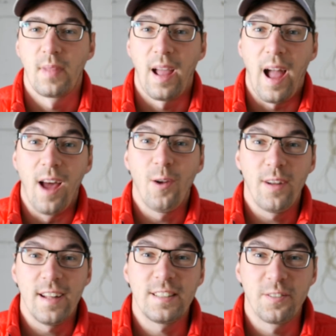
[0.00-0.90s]
hallo
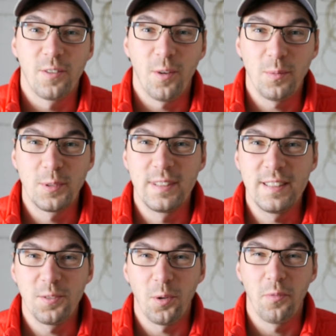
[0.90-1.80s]
und herzlich willkommen zu
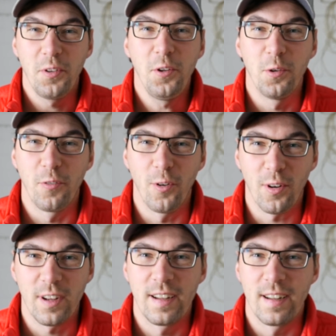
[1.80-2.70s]
diesem neuen
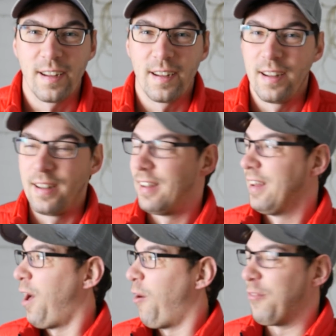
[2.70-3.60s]
Videovlog.
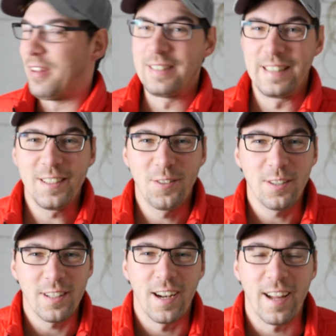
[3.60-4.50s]
Wie ihr sehen
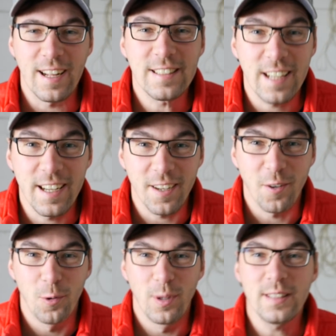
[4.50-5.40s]
könnt, in einer ganz
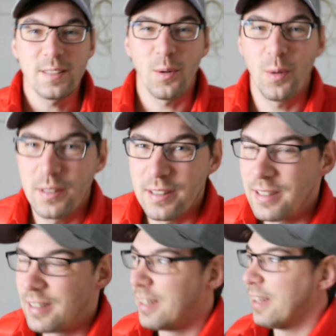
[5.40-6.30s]
anderen Kulisse
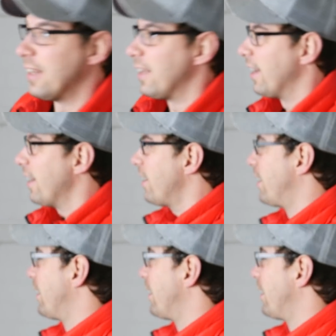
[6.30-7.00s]
heute. Ja,